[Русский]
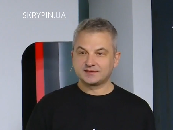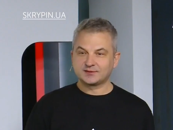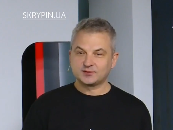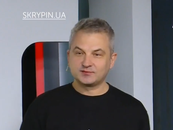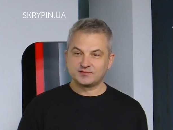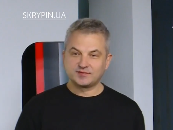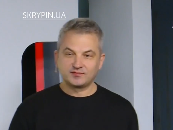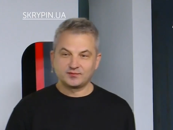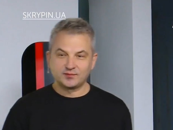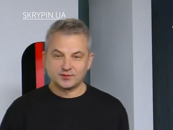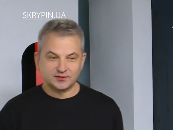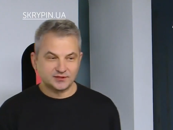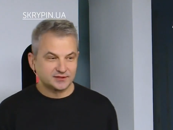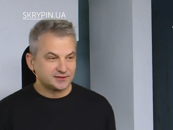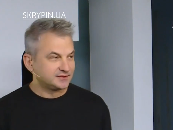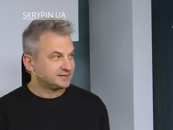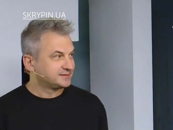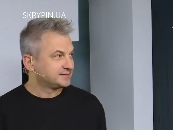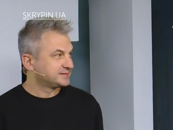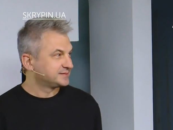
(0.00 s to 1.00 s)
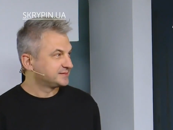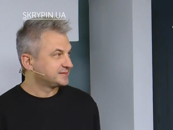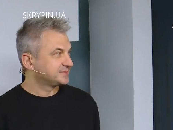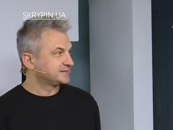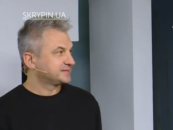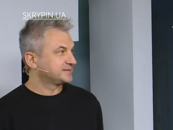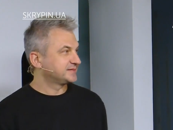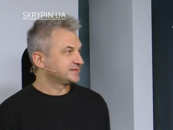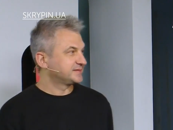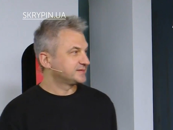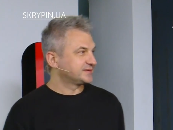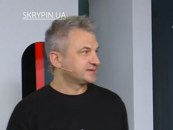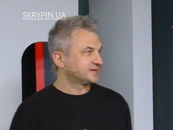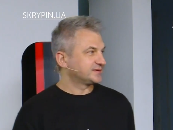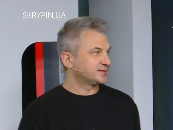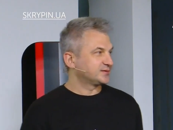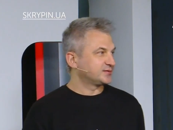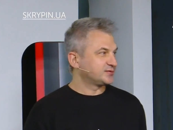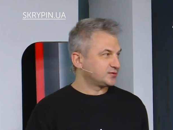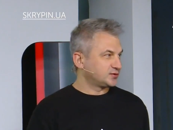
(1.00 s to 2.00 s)
что вы вождь
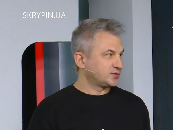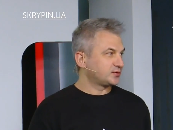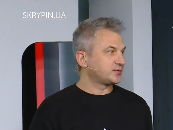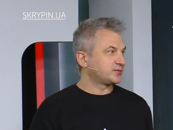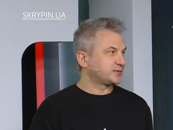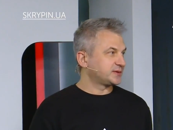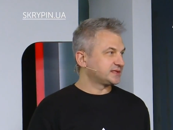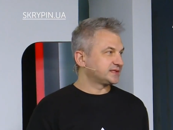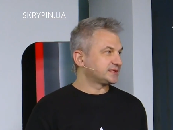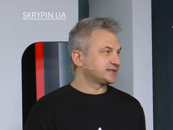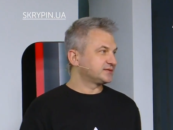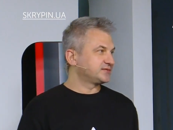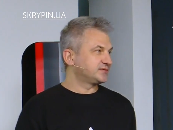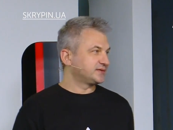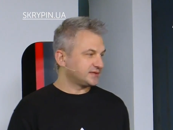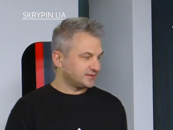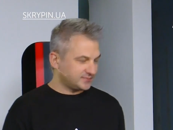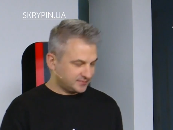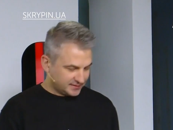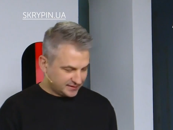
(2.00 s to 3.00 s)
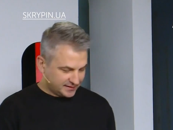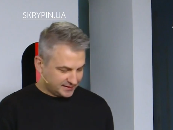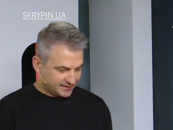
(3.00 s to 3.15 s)
ну, в одном у мене з Послушайте,